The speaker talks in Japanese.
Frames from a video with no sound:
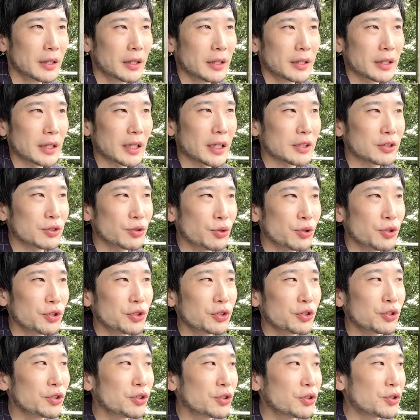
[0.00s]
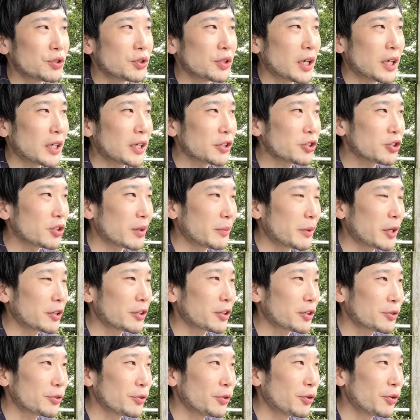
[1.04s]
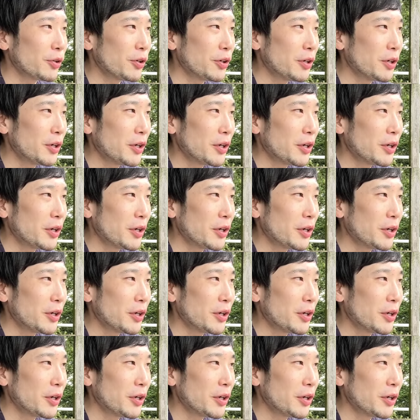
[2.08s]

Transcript: なんかそういう話とかもあるけど、